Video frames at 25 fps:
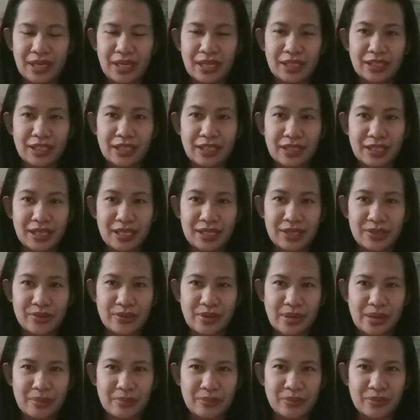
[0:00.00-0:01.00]
Intindihin nyo
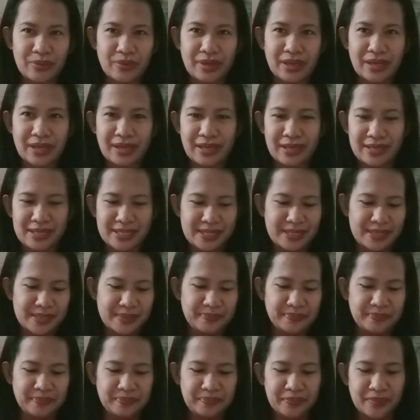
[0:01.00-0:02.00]
na lang muna guys.
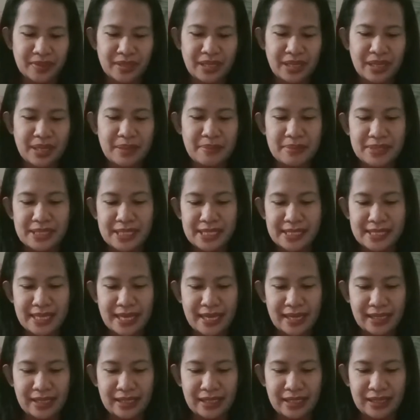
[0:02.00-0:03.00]

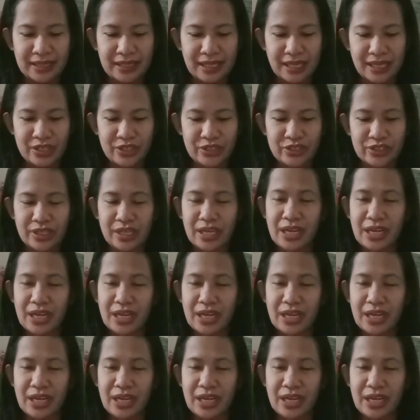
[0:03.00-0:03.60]
Masasanay din tayo dyan.